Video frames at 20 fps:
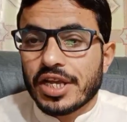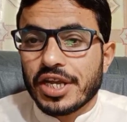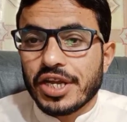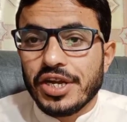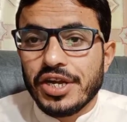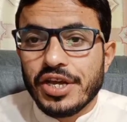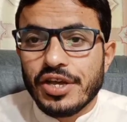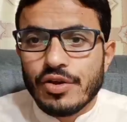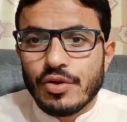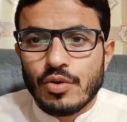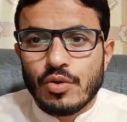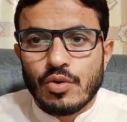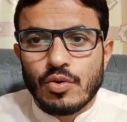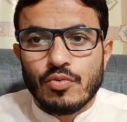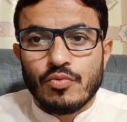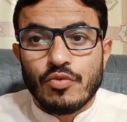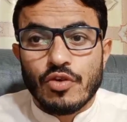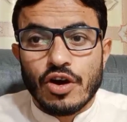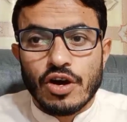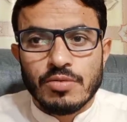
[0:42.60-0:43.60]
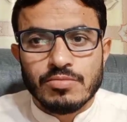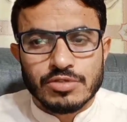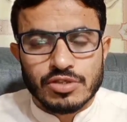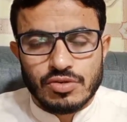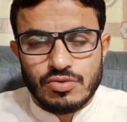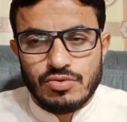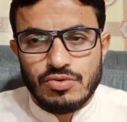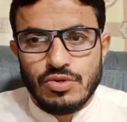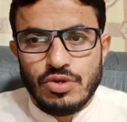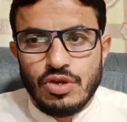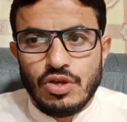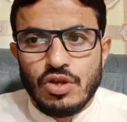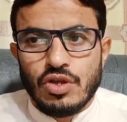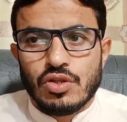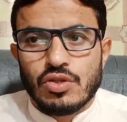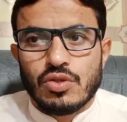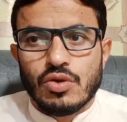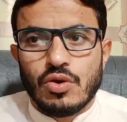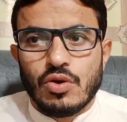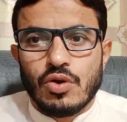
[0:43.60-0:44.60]
कीड़े हों वॉम्स हों
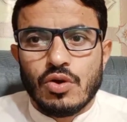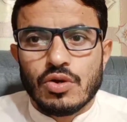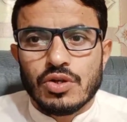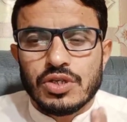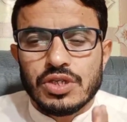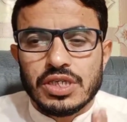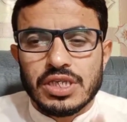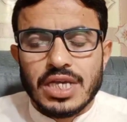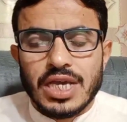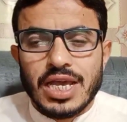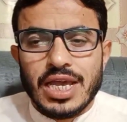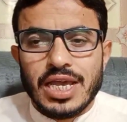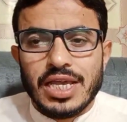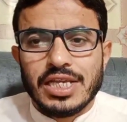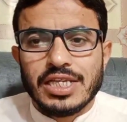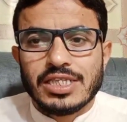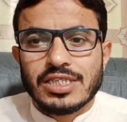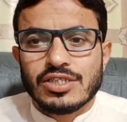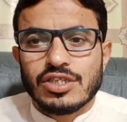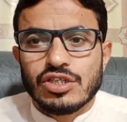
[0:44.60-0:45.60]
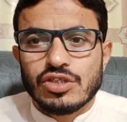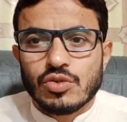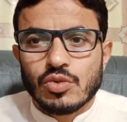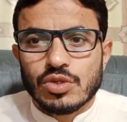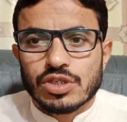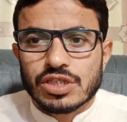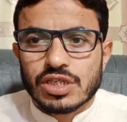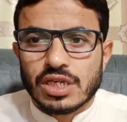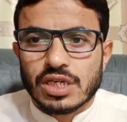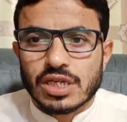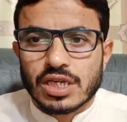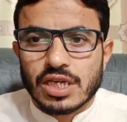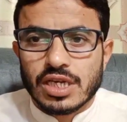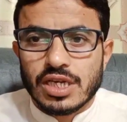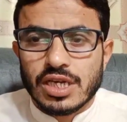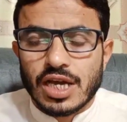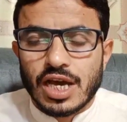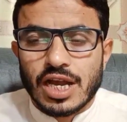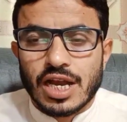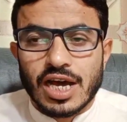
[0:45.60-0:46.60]
तो ये इस सिचुएशन की
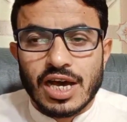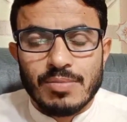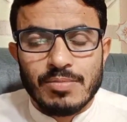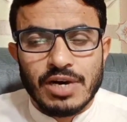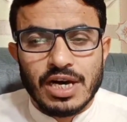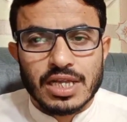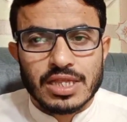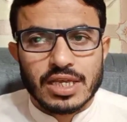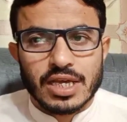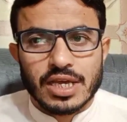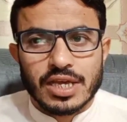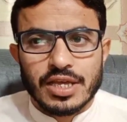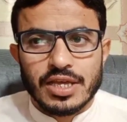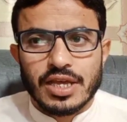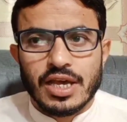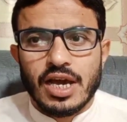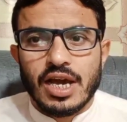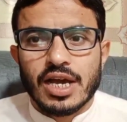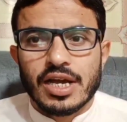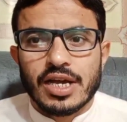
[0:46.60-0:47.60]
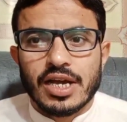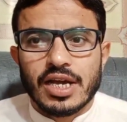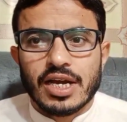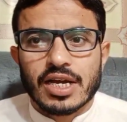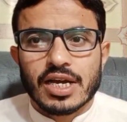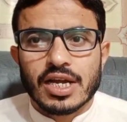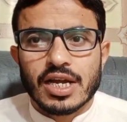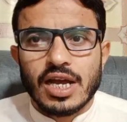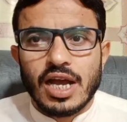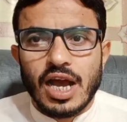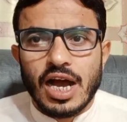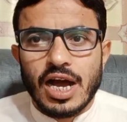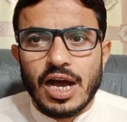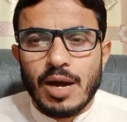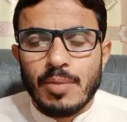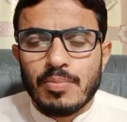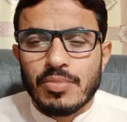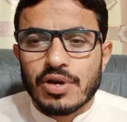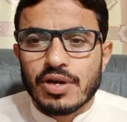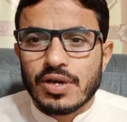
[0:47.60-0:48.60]
अलामत हैं अगर
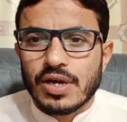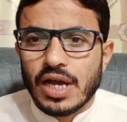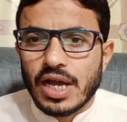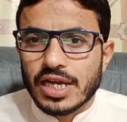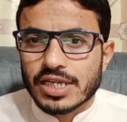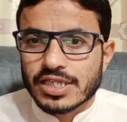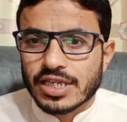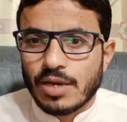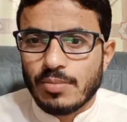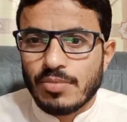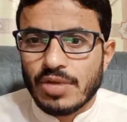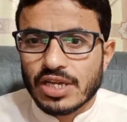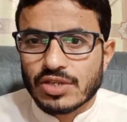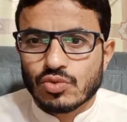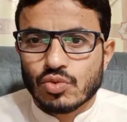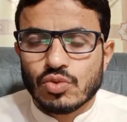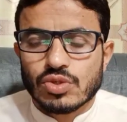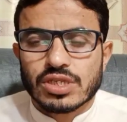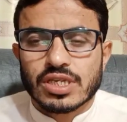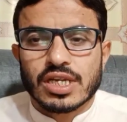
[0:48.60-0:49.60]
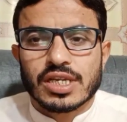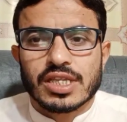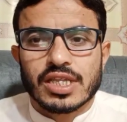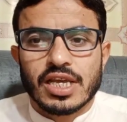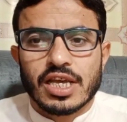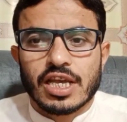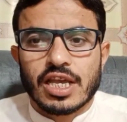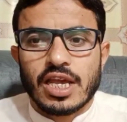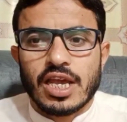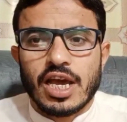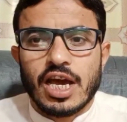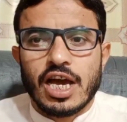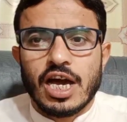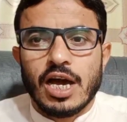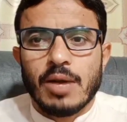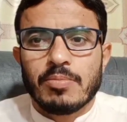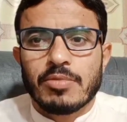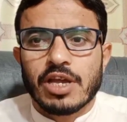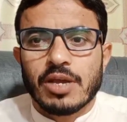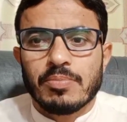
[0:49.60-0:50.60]
आप ऐसा महसूस करते हैं कि
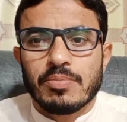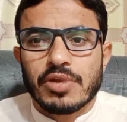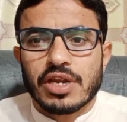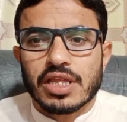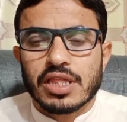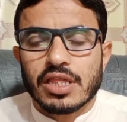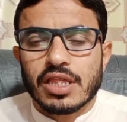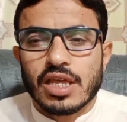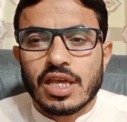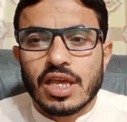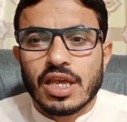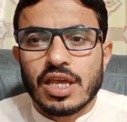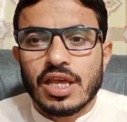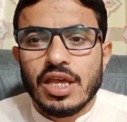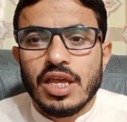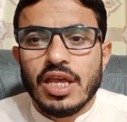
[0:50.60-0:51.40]
आपके परिंदे